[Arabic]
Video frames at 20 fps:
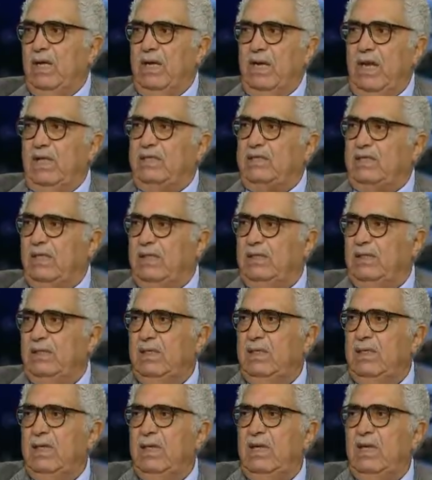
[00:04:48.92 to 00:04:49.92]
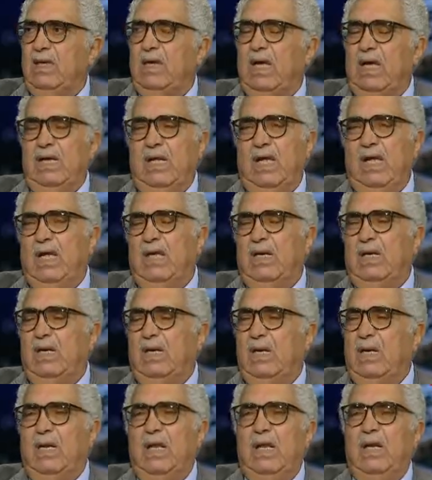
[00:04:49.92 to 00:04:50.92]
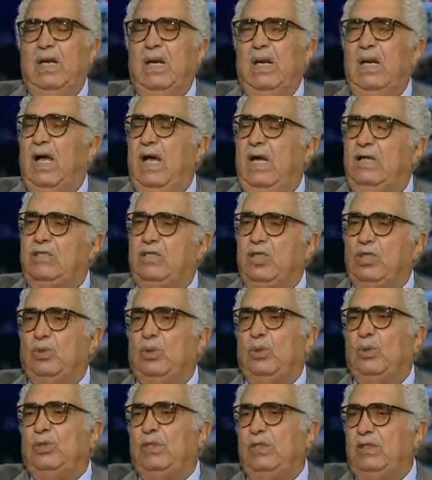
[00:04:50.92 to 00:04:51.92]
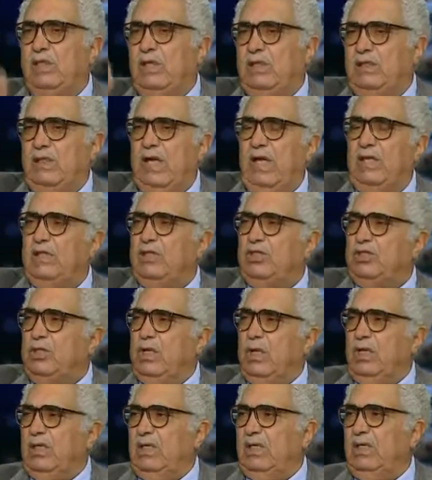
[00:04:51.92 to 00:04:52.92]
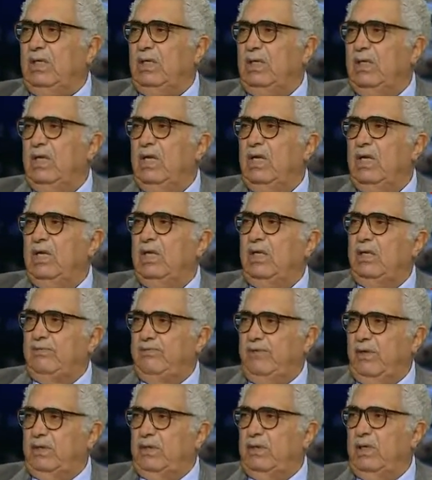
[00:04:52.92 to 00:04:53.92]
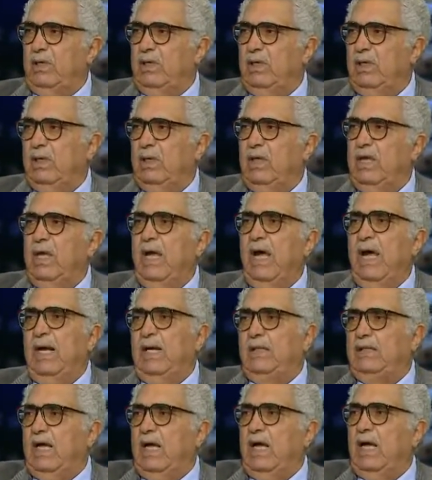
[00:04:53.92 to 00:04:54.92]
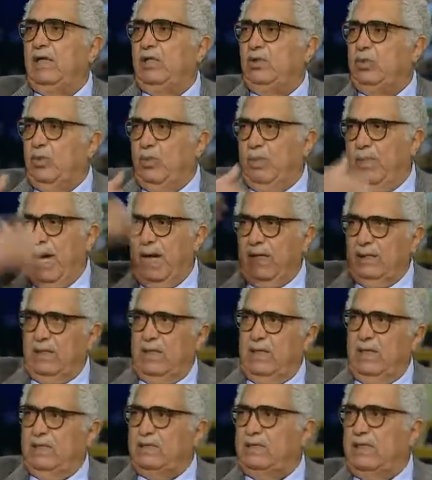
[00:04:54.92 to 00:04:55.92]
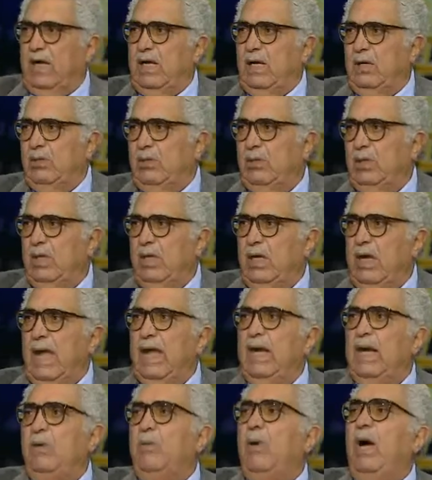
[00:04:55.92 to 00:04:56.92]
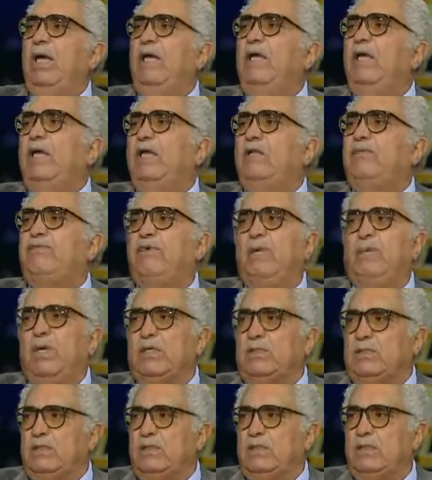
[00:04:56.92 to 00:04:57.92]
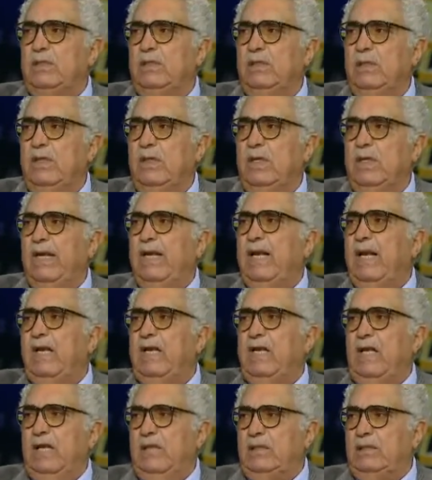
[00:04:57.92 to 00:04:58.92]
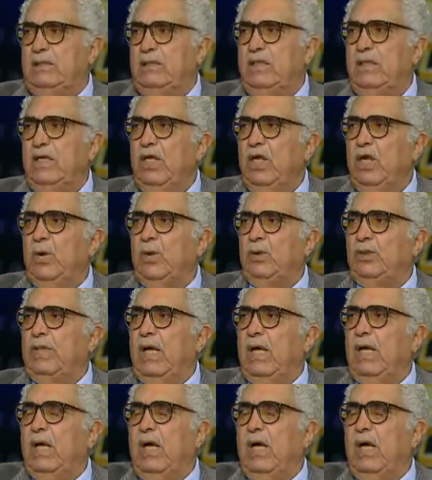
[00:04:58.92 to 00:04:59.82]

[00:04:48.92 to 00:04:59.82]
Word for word: النكسه أي. كان قال ان احنا اللي عايز يدخل ضد الاتحاد الاشتراكي يتفضل انا دخلت وبعض الناس دخلوا انا الوحيد في مصر اللي نجحت وده